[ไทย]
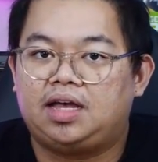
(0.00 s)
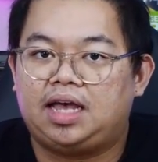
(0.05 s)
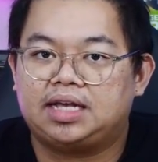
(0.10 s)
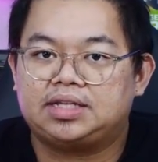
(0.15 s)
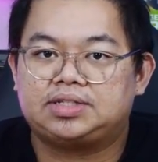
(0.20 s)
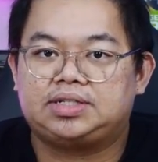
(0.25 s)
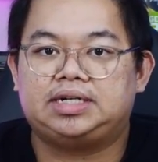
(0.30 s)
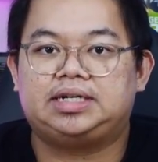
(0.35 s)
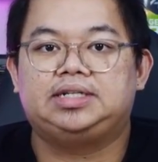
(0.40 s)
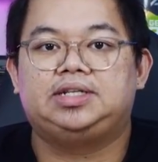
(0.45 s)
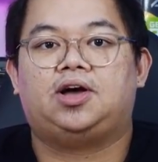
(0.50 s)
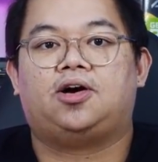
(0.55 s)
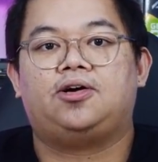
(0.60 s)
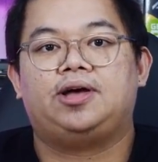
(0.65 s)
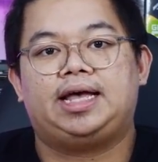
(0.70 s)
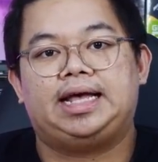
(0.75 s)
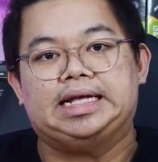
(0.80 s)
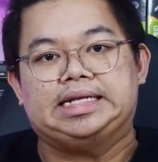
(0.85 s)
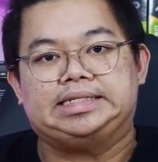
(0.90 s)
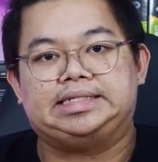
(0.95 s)
external
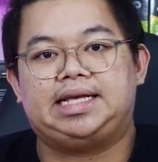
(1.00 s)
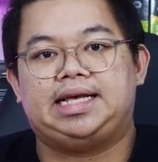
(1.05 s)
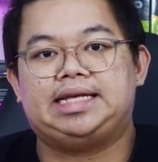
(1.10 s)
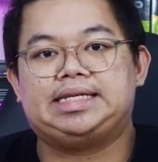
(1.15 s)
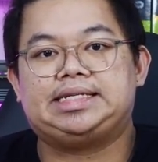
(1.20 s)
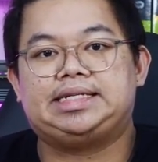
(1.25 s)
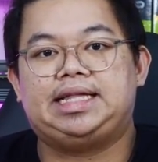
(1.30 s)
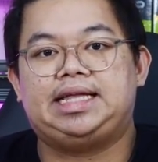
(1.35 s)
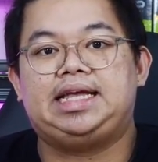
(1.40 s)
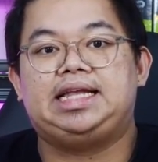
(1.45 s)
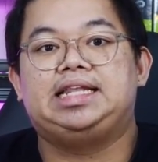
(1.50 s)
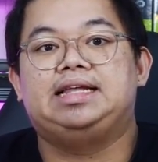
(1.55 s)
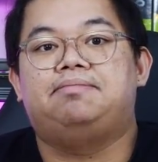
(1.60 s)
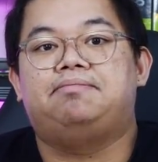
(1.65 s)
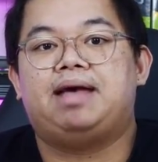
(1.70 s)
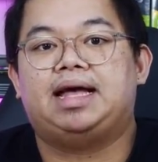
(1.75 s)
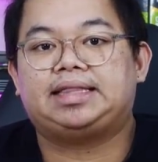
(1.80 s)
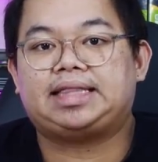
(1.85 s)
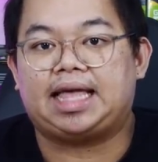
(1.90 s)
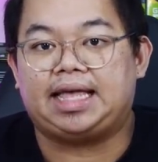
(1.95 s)
SSD หรือ
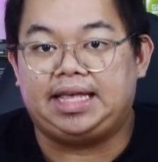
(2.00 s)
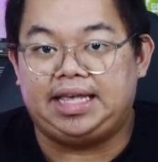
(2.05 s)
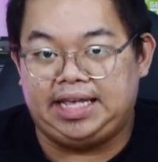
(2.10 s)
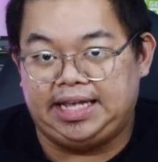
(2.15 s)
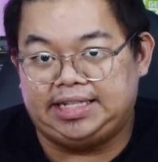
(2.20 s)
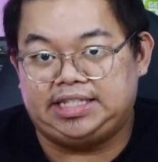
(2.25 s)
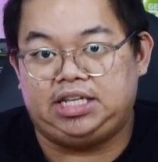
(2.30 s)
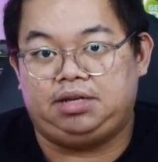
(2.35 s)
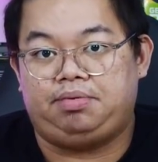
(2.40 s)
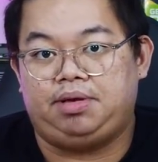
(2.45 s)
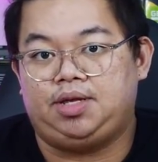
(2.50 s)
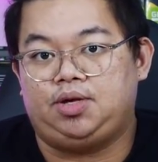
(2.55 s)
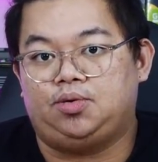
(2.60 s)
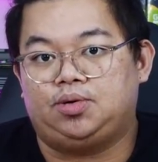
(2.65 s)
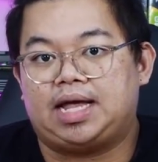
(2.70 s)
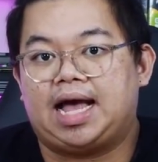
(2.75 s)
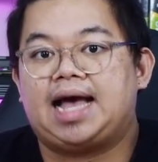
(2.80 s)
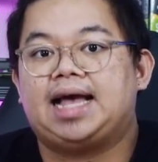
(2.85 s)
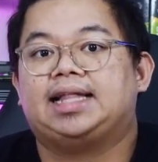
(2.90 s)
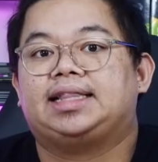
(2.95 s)
แม้แต่ eGPU
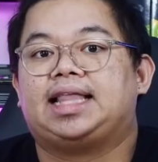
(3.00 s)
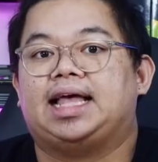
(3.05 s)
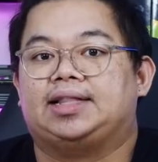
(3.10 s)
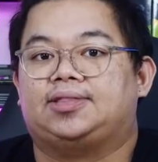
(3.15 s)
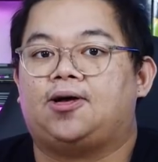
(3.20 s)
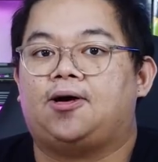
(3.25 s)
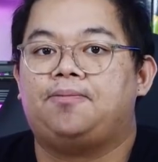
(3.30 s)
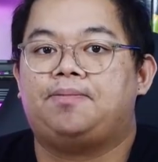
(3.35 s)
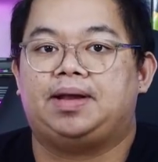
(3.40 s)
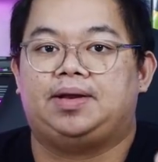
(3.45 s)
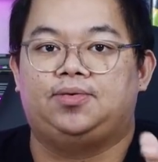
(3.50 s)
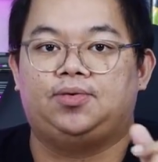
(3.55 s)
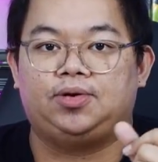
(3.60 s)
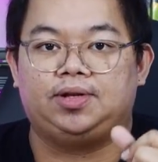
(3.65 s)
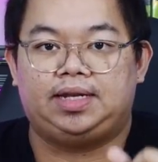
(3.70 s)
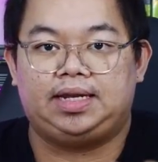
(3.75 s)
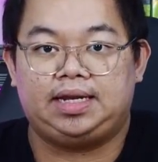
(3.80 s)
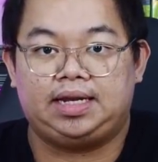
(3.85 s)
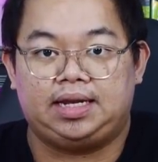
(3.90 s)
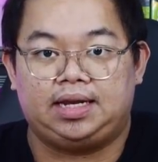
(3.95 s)
ได้ แต่ต้องเป็นรุ่น
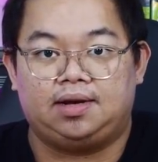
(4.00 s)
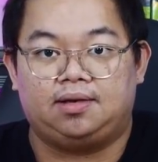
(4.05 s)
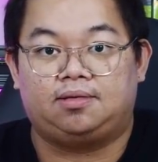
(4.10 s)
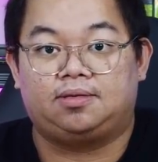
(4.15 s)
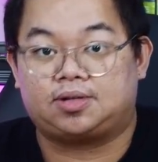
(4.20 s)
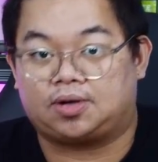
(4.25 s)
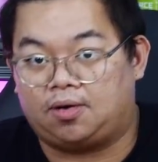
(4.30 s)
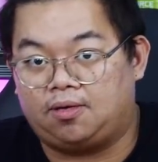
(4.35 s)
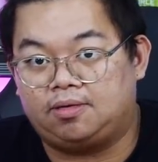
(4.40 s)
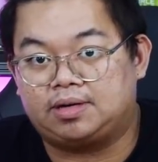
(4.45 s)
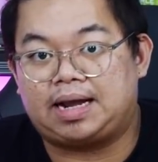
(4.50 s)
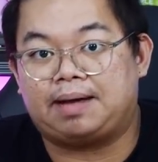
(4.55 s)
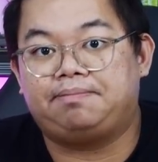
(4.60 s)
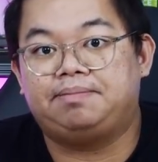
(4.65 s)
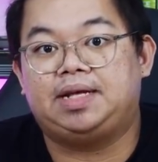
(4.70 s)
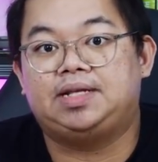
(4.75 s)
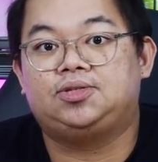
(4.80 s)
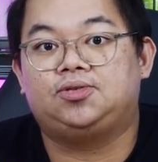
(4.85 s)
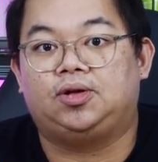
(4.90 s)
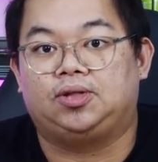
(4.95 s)
ที่รองรับ
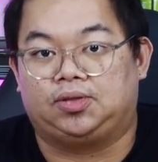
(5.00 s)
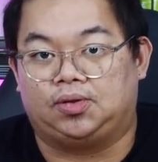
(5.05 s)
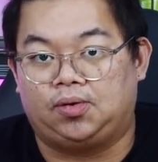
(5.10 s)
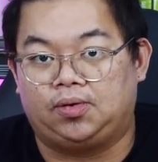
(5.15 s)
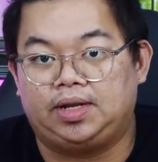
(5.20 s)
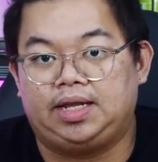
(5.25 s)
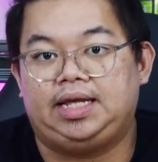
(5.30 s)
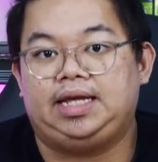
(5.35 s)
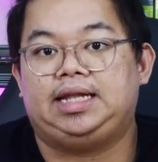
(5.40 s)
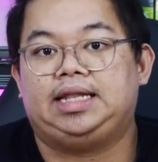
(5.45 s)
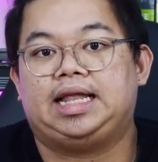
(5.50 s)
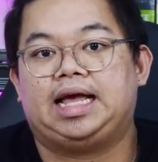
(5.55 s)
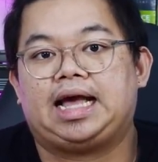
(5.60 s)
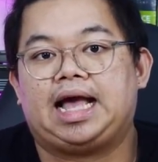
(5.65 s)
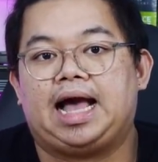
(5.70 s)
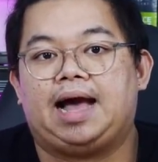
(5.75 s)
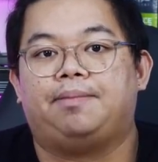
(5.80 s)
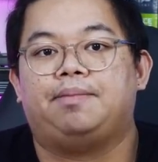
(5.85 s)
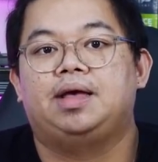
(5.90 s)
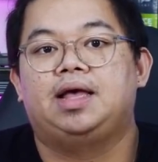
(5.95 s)
ในส่วนตรงนี้นะ
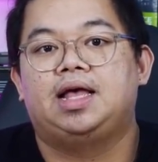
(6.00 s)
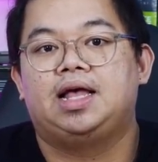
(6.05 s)
ครับ